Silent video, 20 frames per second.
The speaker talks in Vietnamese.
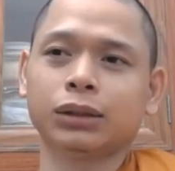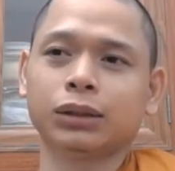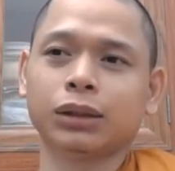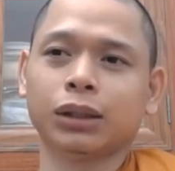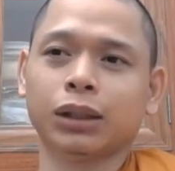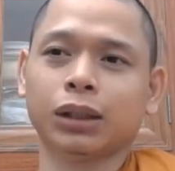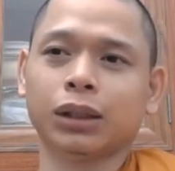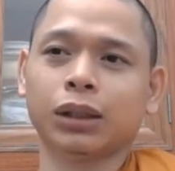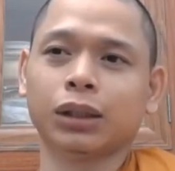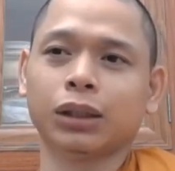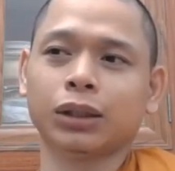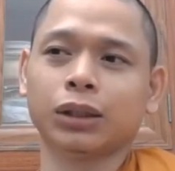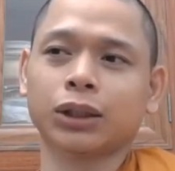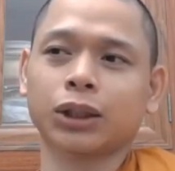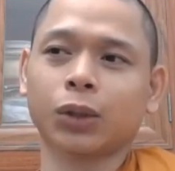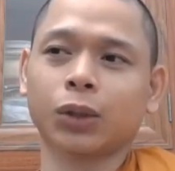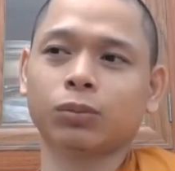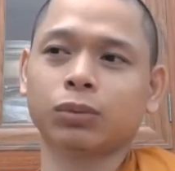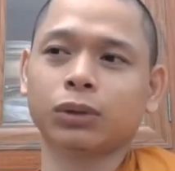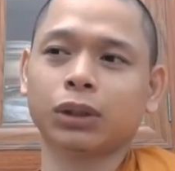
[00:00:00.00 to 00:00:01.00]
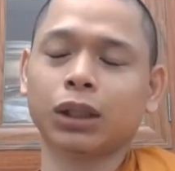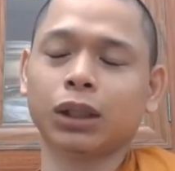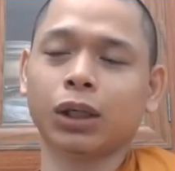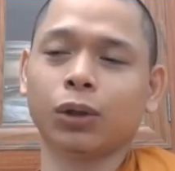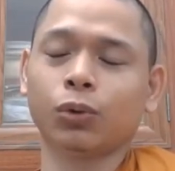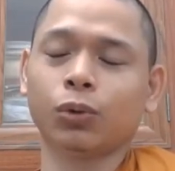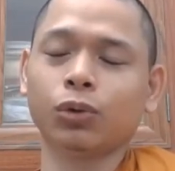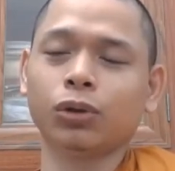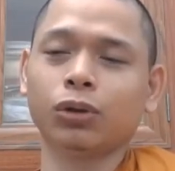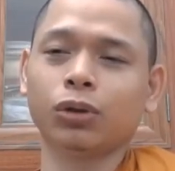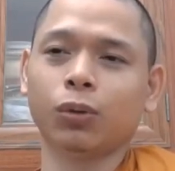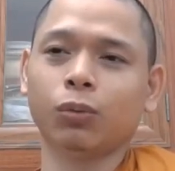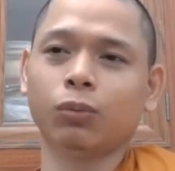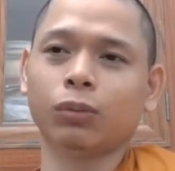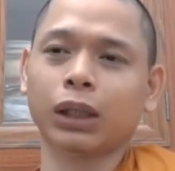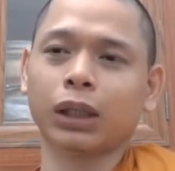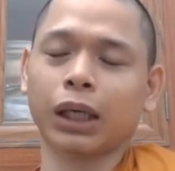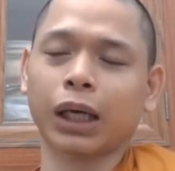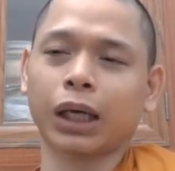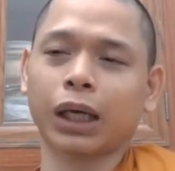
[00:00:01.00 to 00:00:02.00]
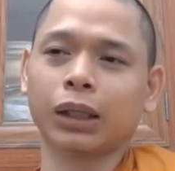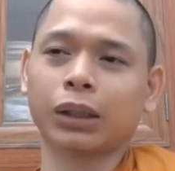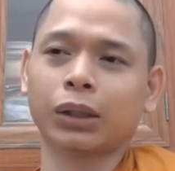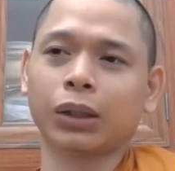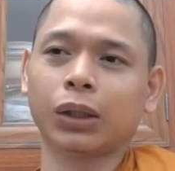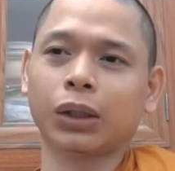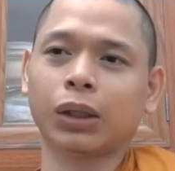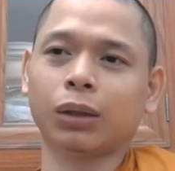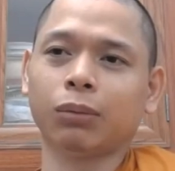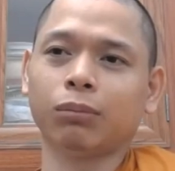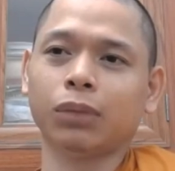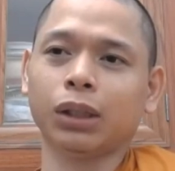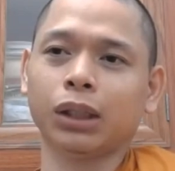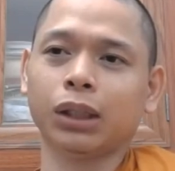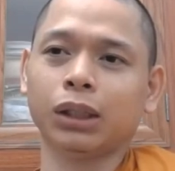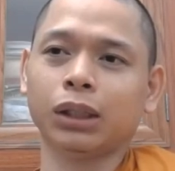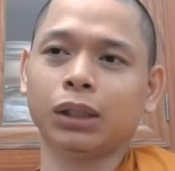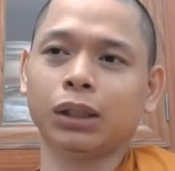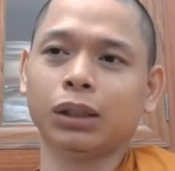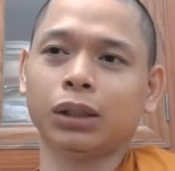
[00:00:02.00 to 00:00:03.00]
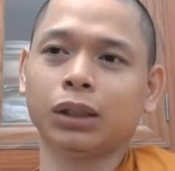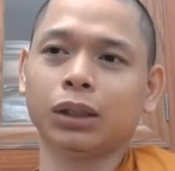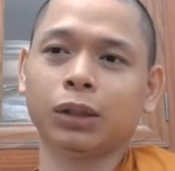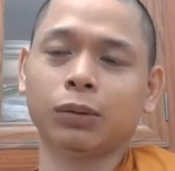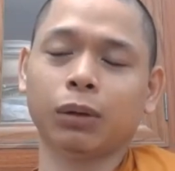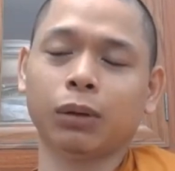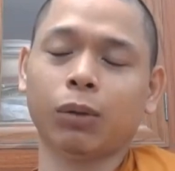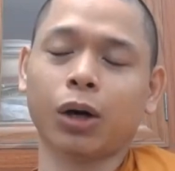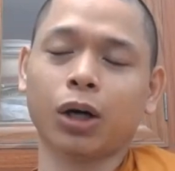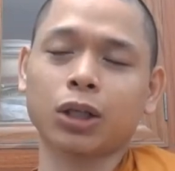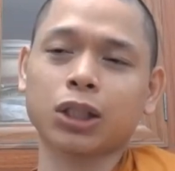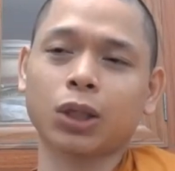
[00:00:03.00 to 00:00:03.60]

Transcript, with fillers: à, trong cái lần cuối cùng là ngài còn bị khi mà bỏ